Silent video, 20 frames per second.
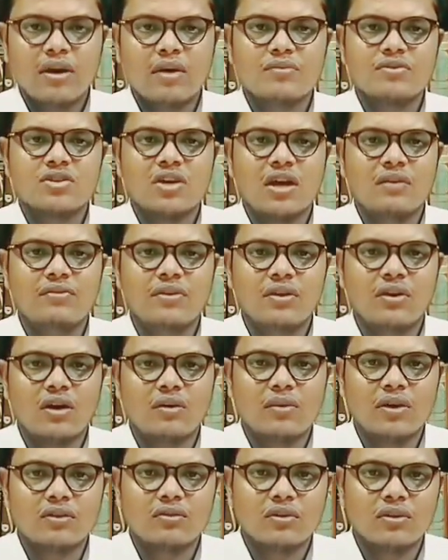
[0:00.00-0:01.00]
ইমাম শাফি
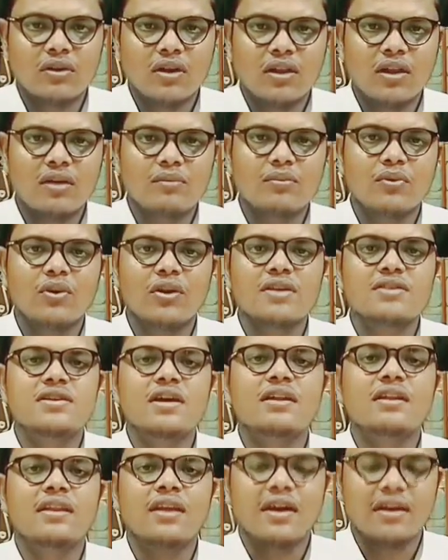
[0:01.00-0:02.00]
রহমাতুল্লাহ
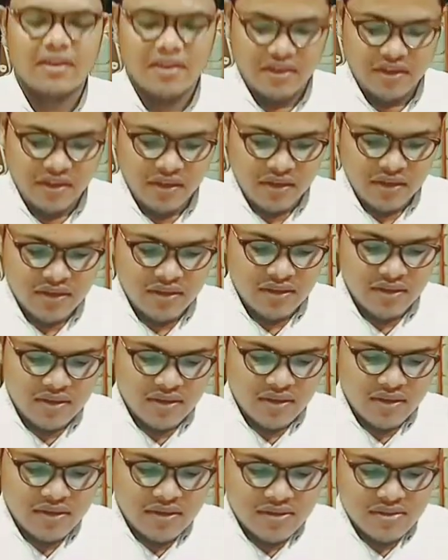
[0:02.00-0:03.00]
বলেছেন নাকি
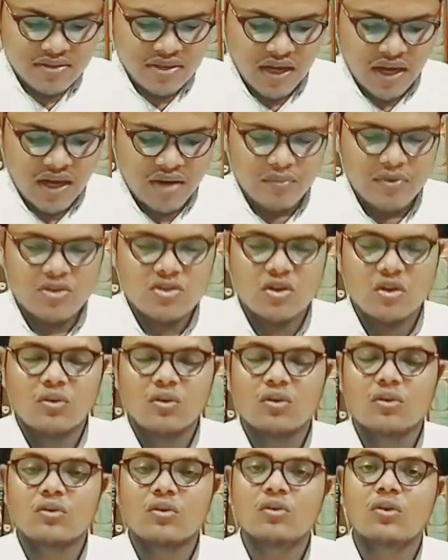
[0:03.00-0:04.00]
যে আমি
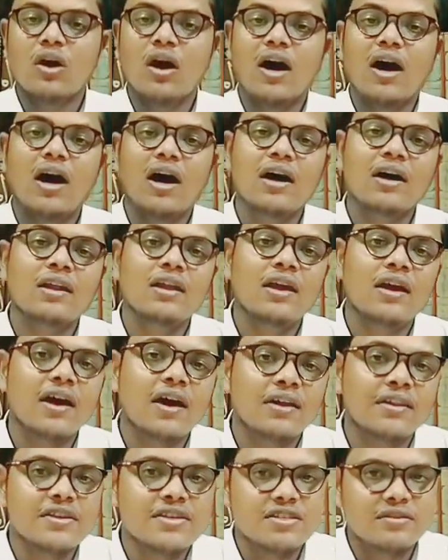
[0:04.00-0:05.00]
যখন কোনো আহলে
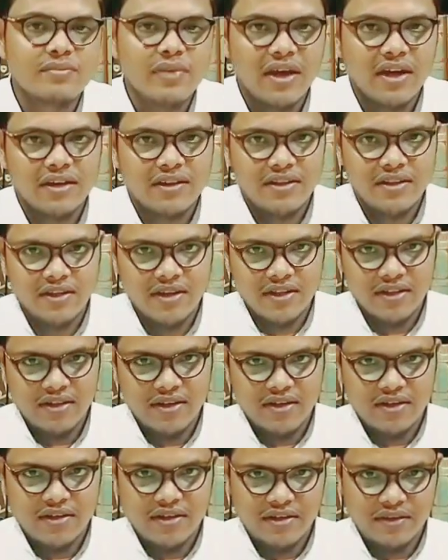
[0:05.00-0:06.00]
হাদিস ব্যক্তিকে
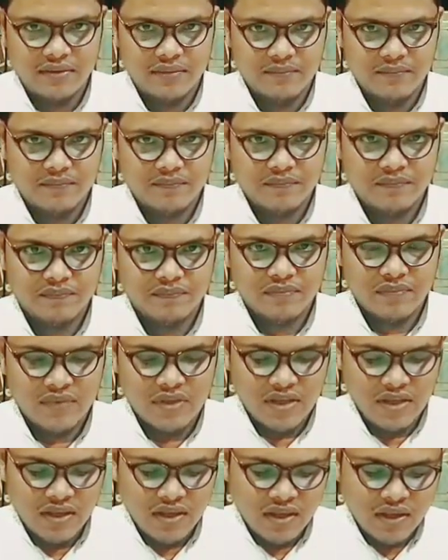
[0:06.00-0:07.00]
দেখি
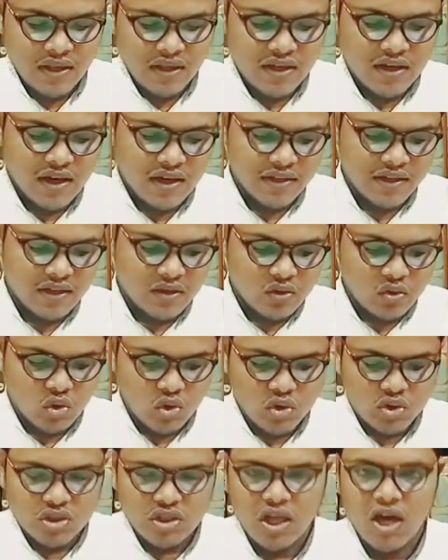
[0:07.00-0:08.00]
এখানে
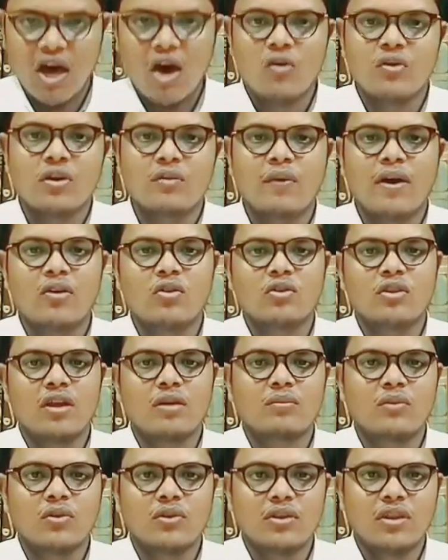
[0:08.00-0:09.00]
কোথাও
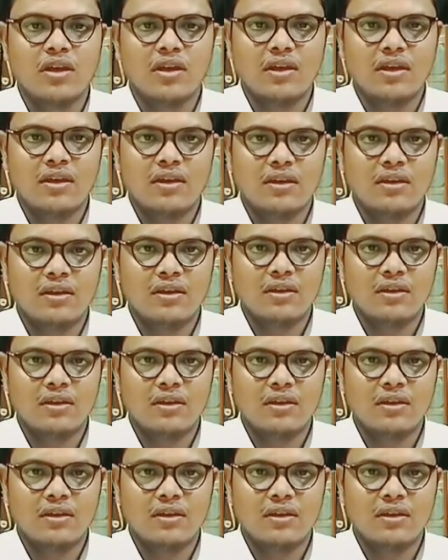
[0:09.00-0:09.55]
ইবারতের মধ্যে